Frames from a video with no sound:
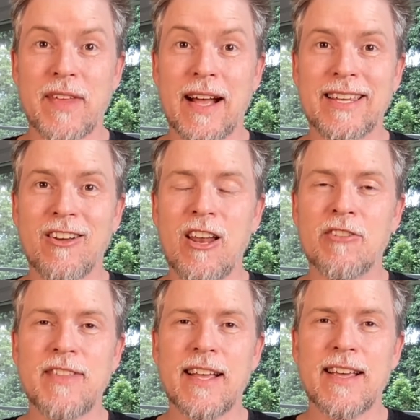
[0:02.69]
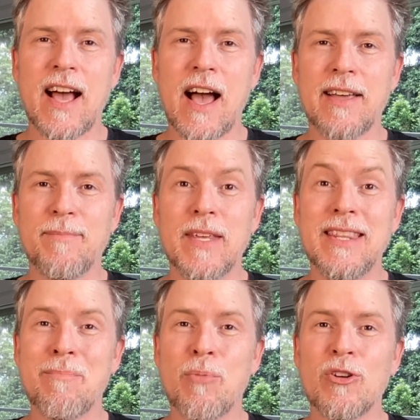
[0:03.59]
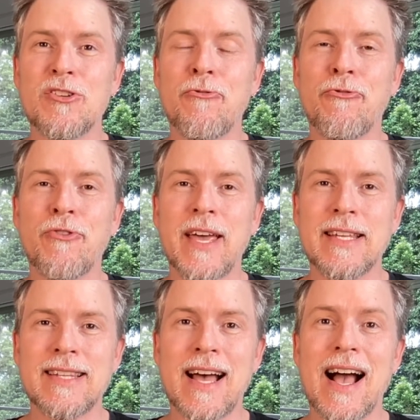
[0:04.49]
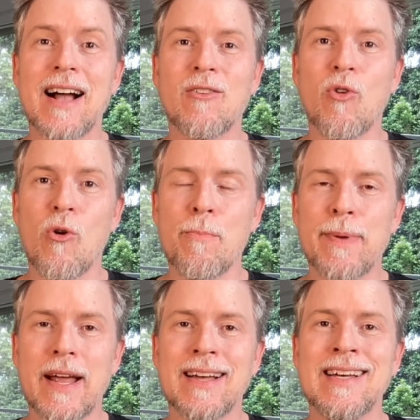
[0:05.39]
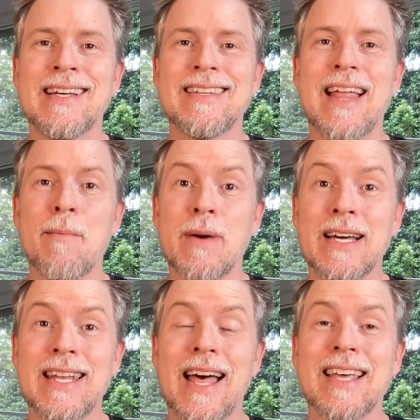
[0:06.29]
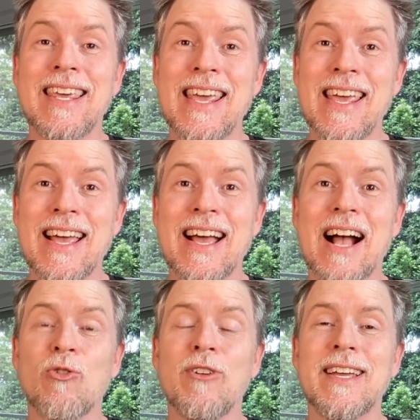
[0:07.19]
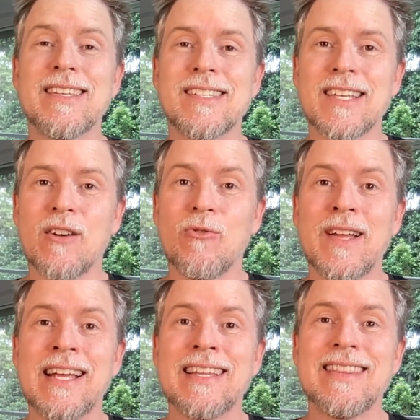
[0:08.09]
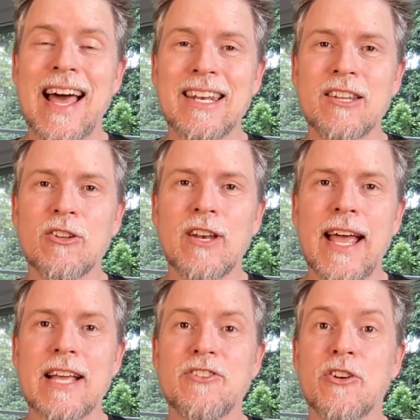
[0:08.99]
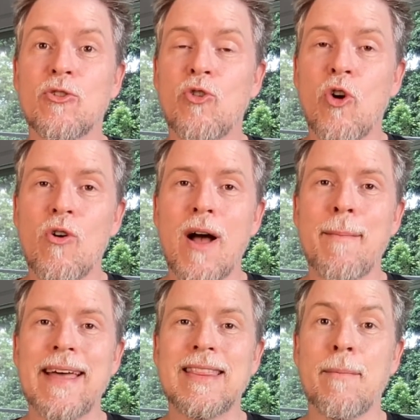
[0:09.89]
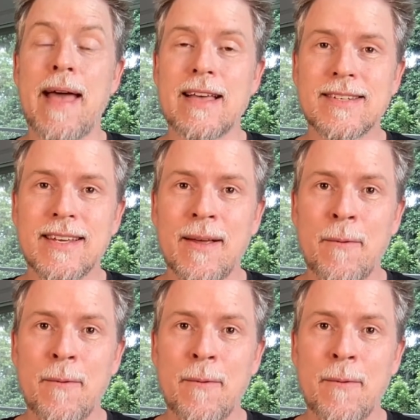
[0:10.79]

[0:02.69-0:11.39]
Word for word: Aqui é o Leo Tech Guy e depois de feita a compra da Mana e a conexão da NanoLedger com a MetaMask,